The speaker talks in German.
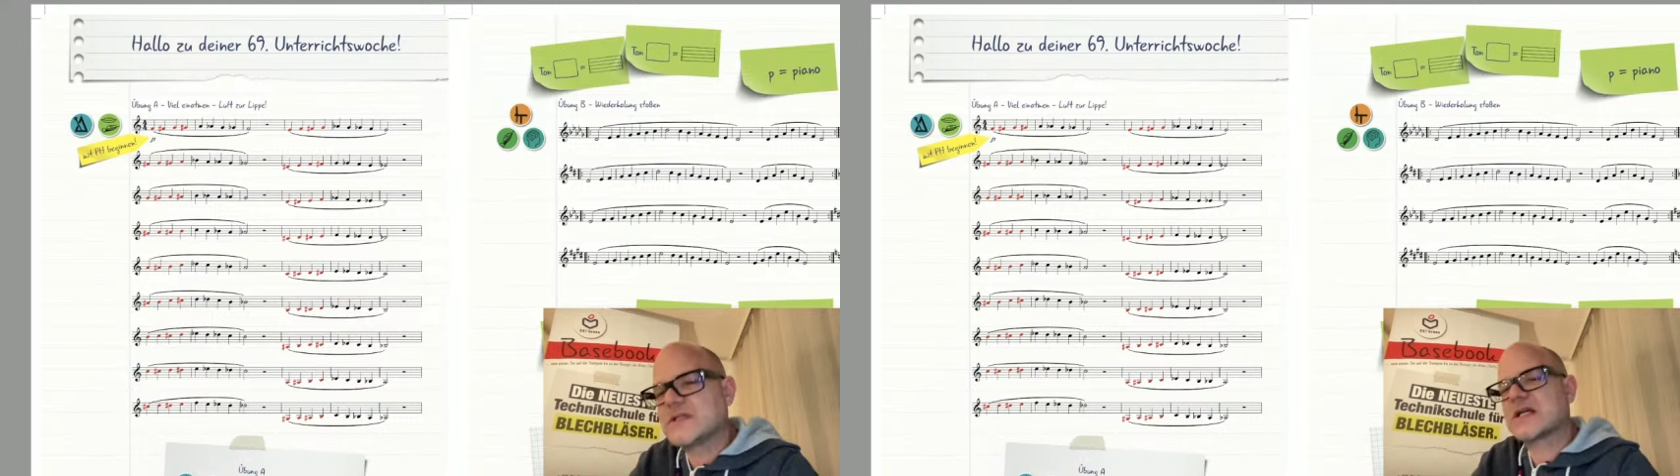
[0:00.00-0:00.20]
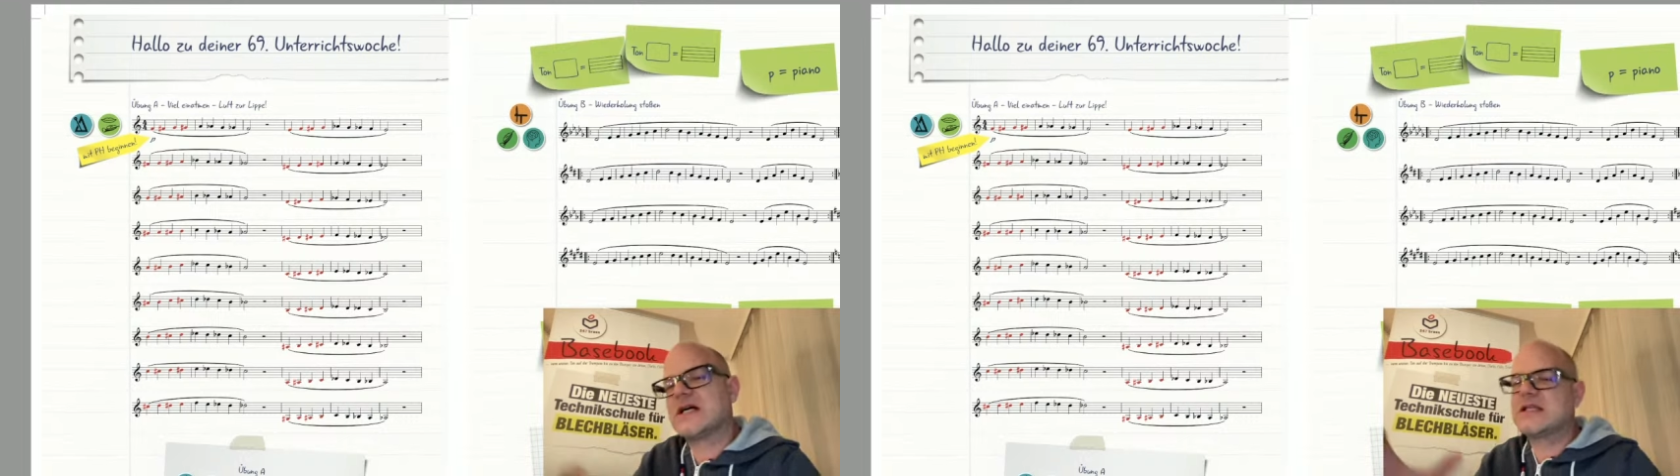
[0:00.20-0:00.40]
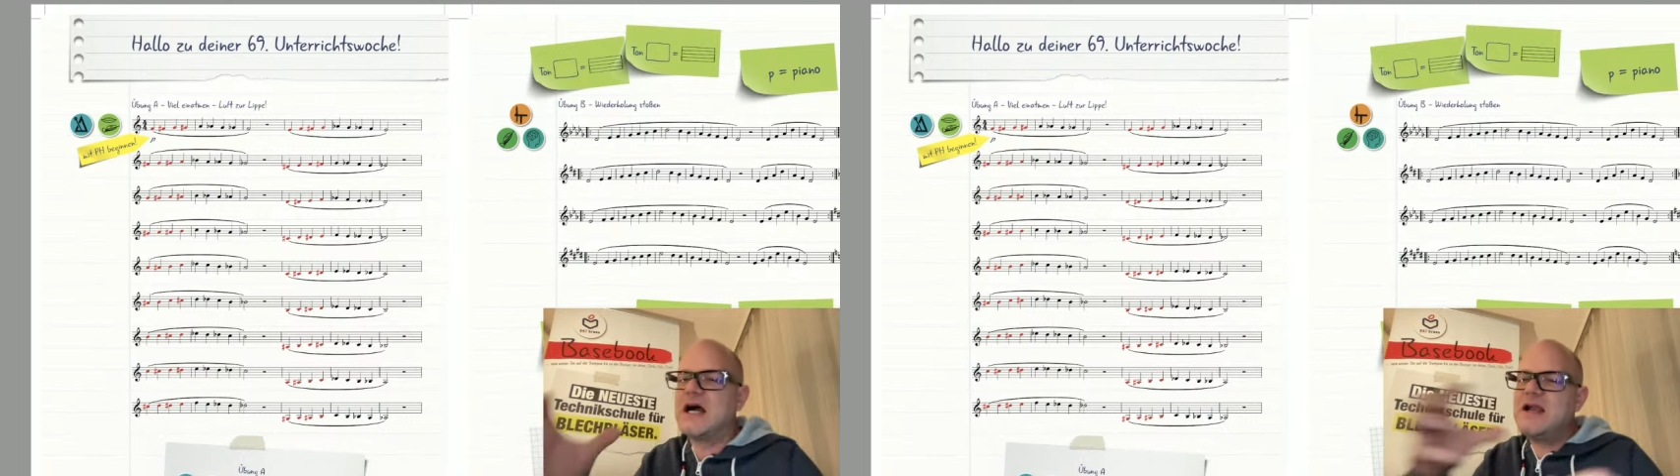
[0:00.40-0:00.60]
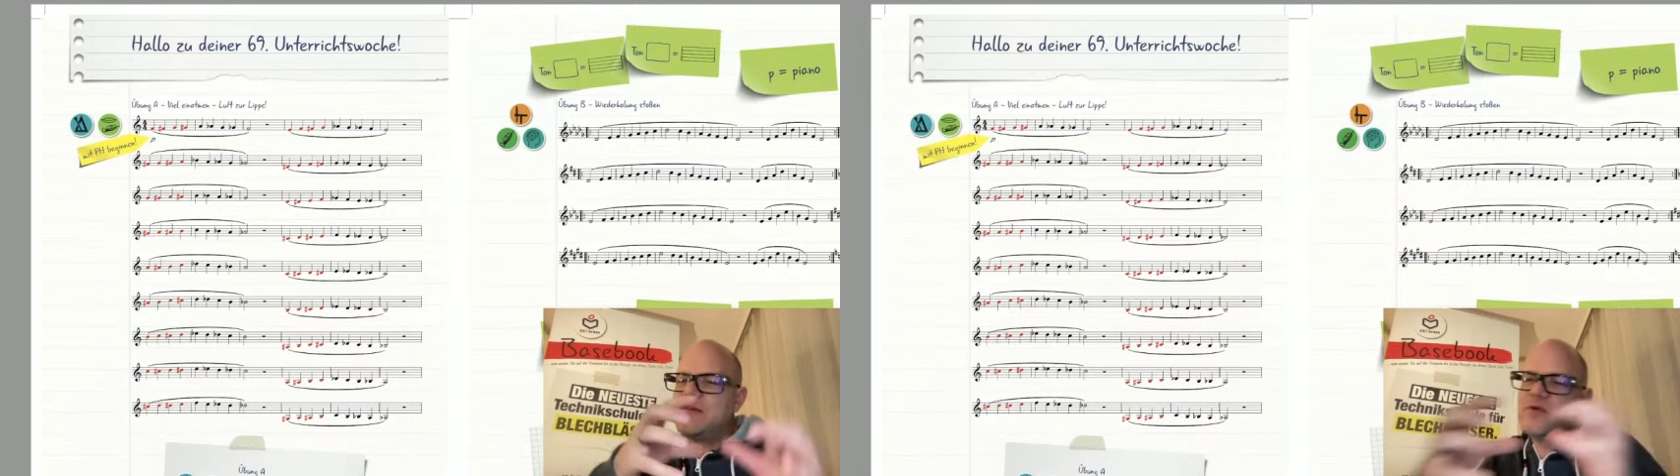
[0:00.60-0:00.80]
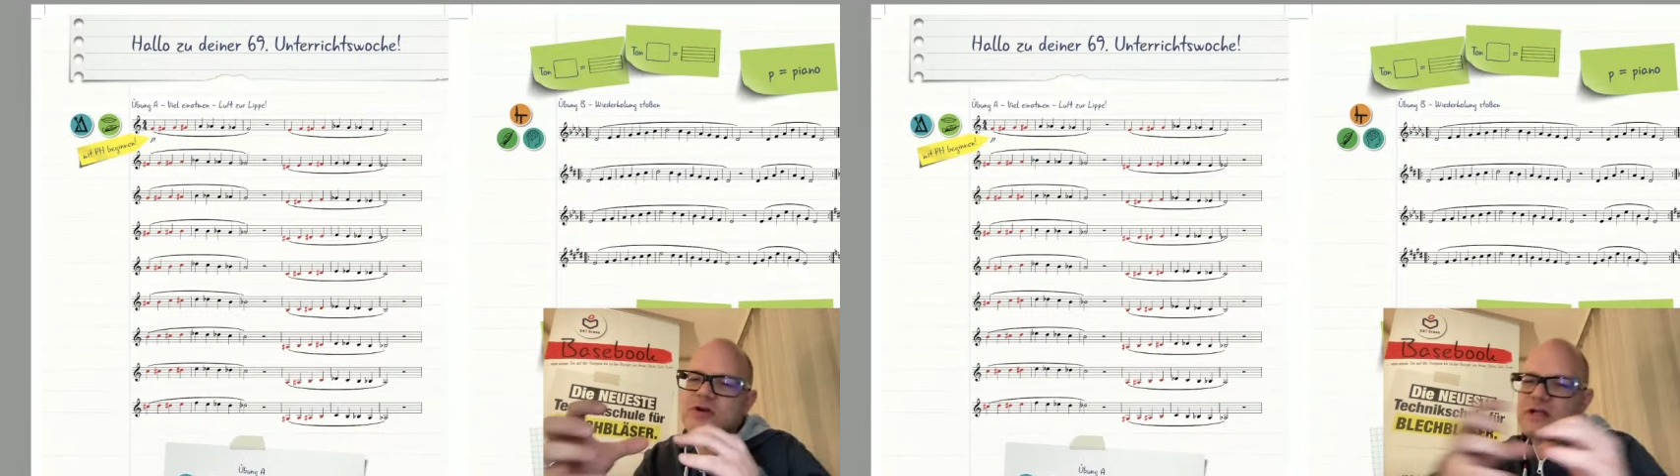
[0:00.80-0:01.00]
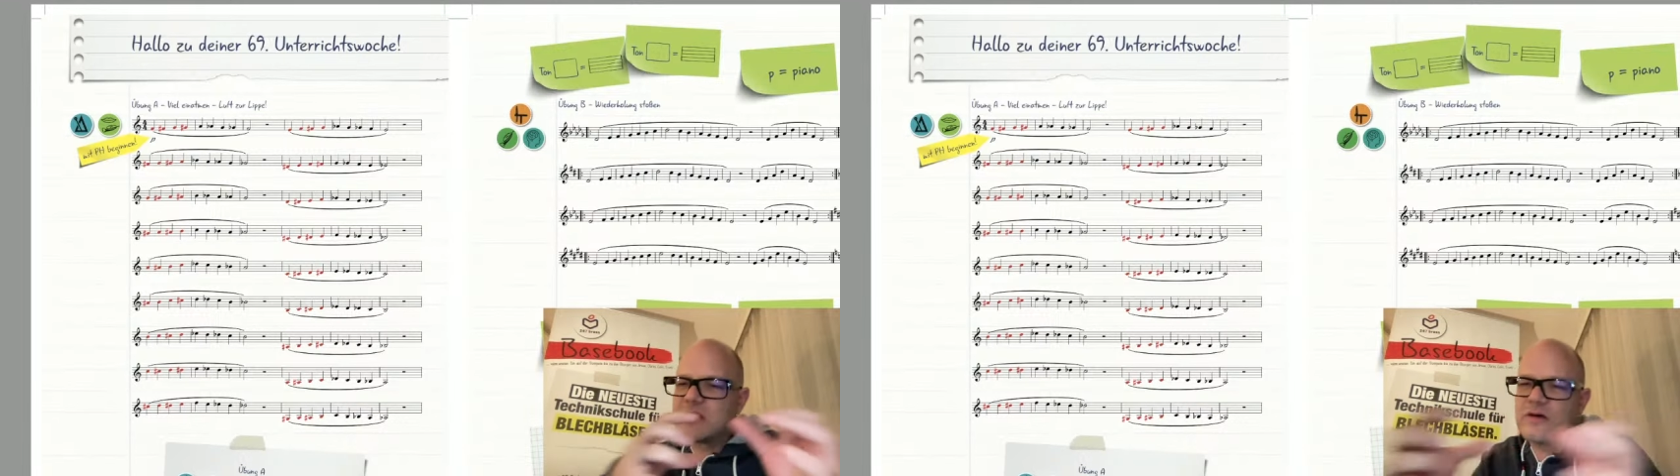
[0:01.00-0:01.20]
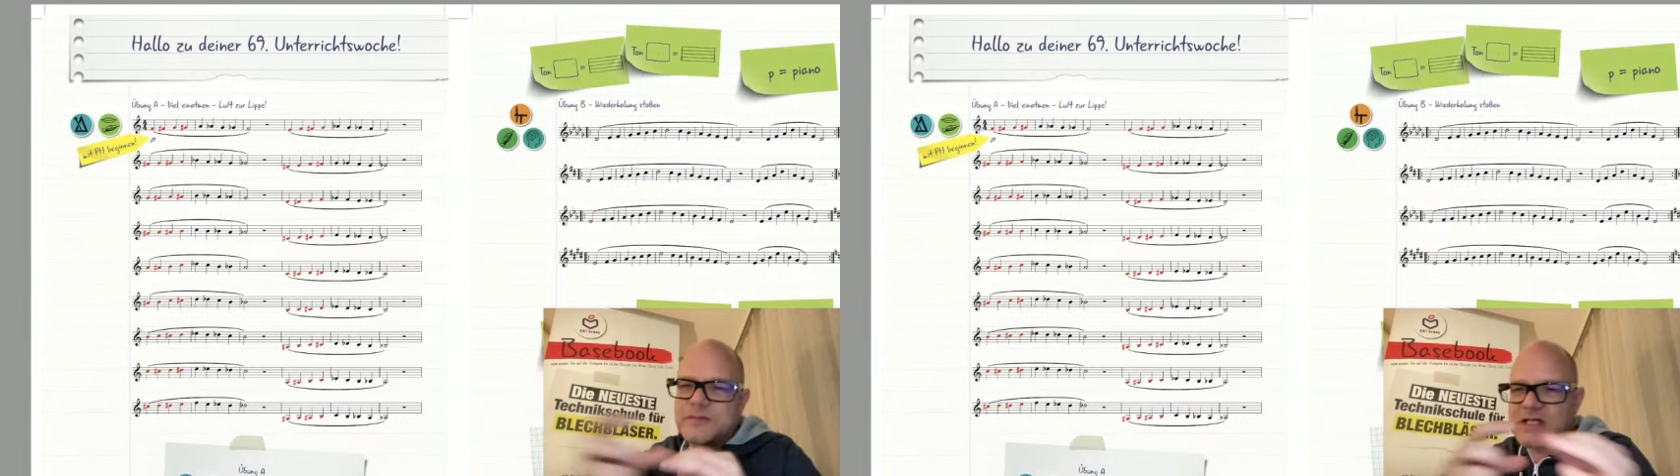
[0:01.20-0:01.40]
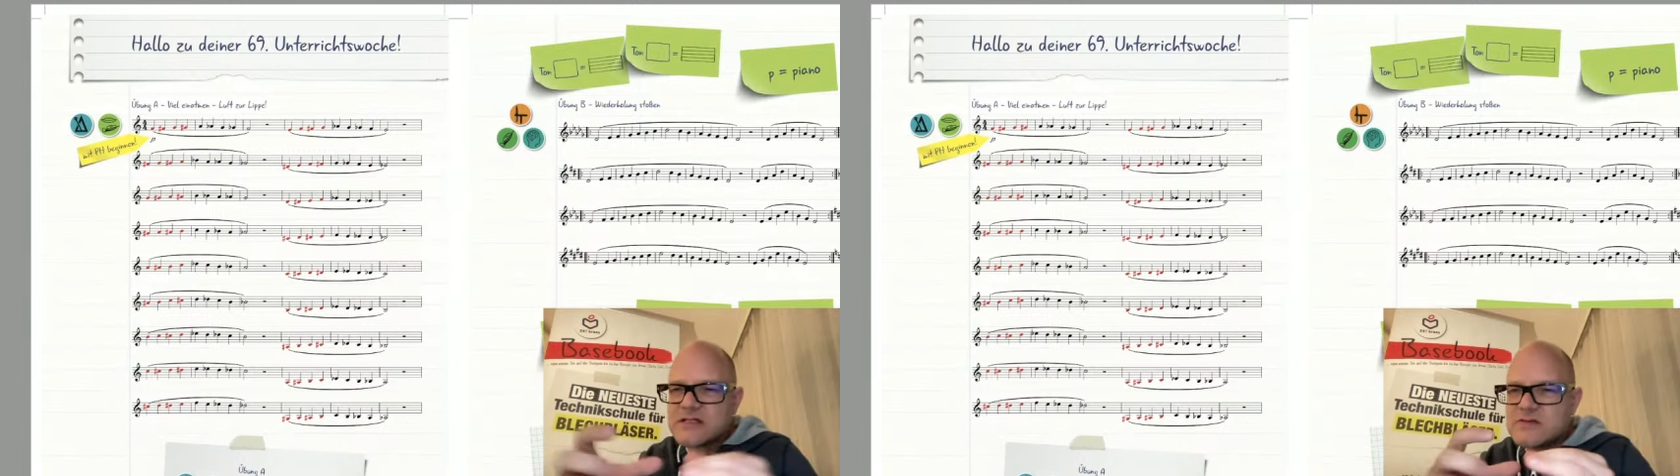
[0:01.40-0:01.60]
dann kann ich alle möglichen
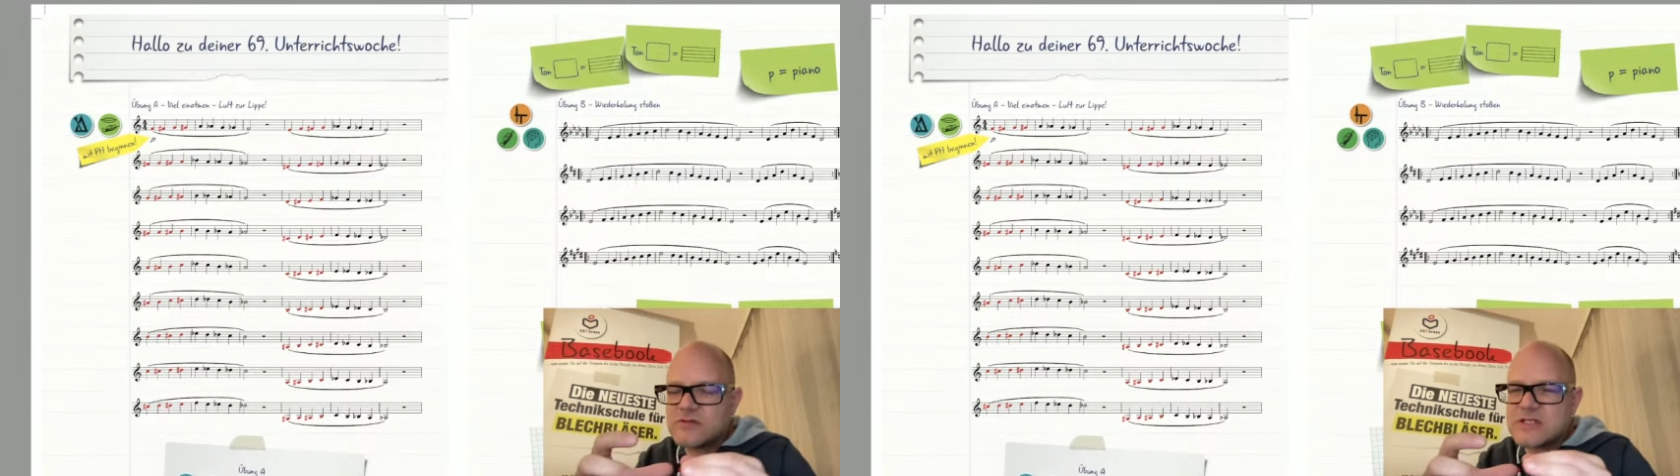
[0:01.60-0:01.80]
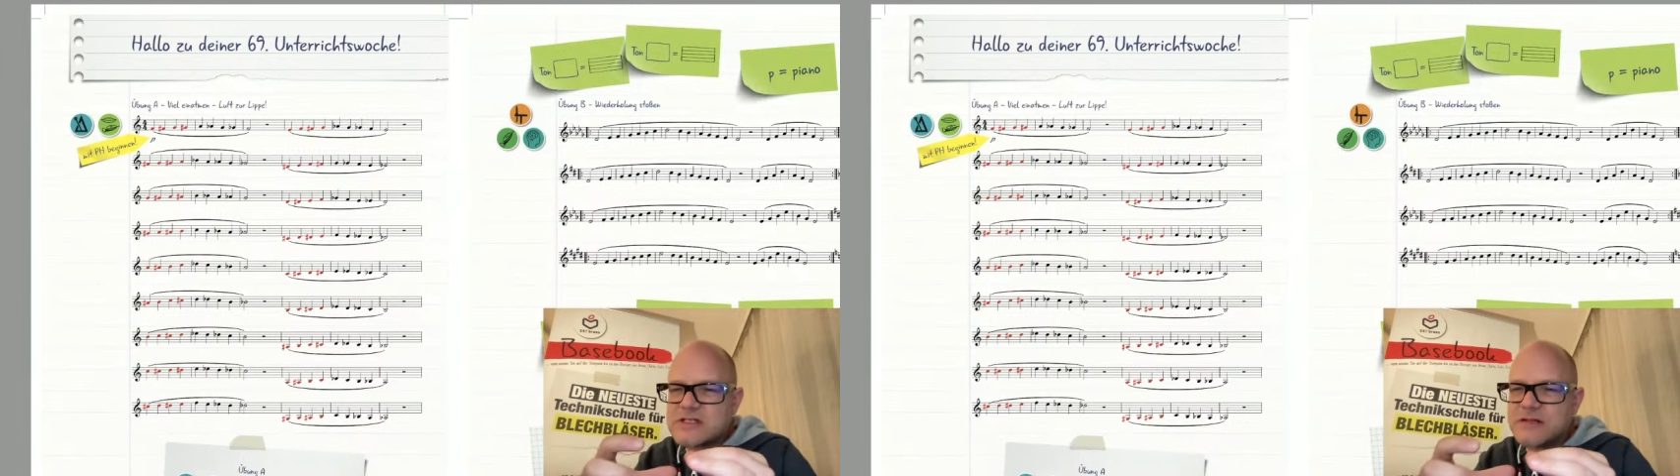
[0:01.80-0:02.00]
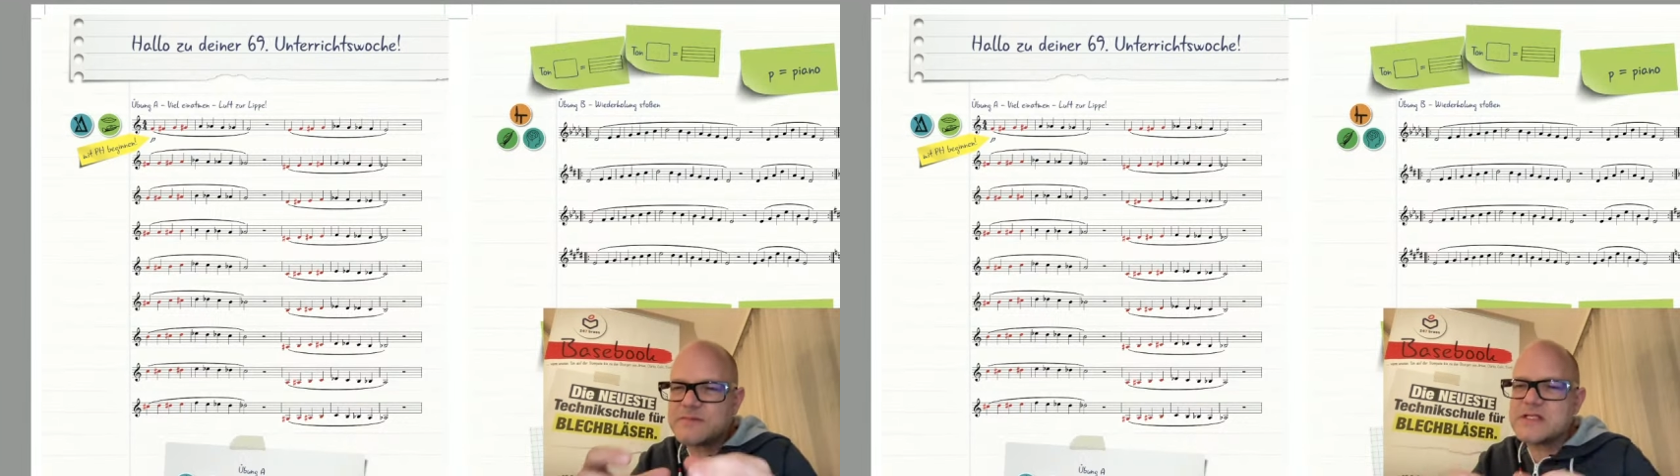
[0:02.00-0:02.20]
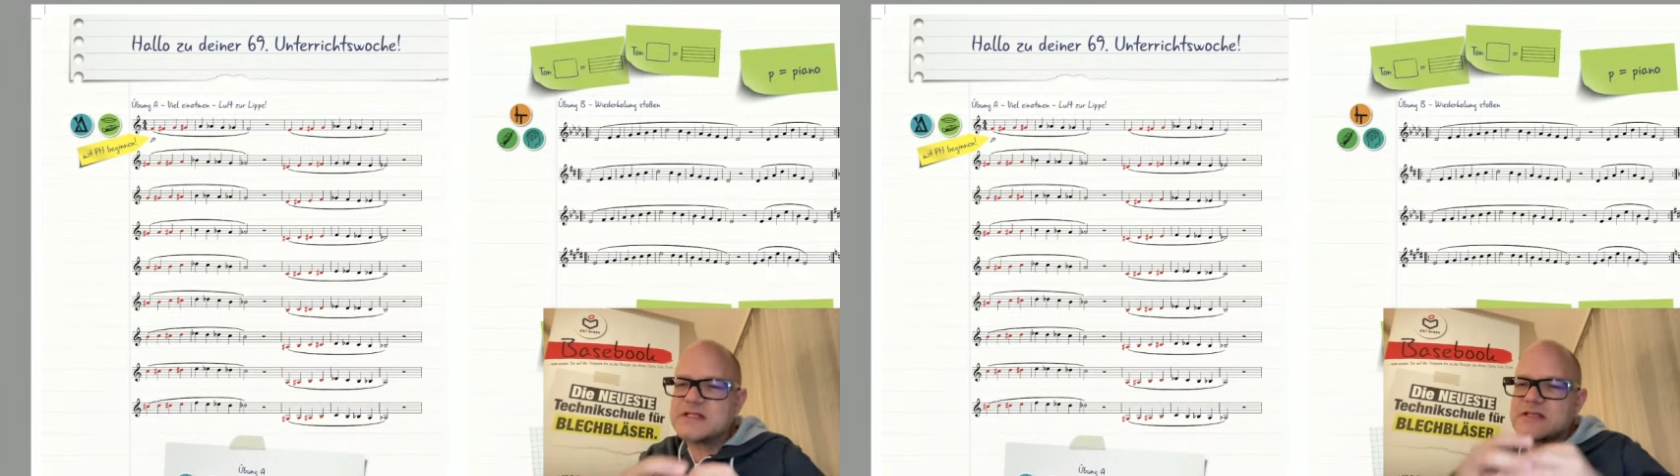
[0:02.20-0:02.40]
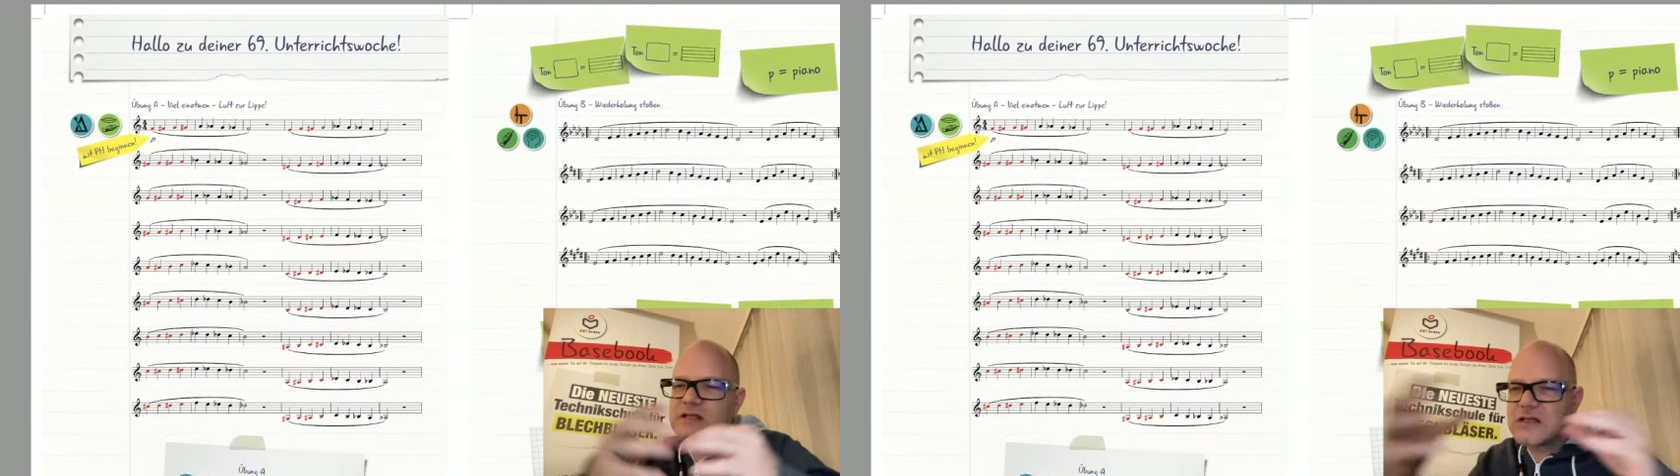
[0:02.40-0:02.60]
Kombinationen zusammensetzen,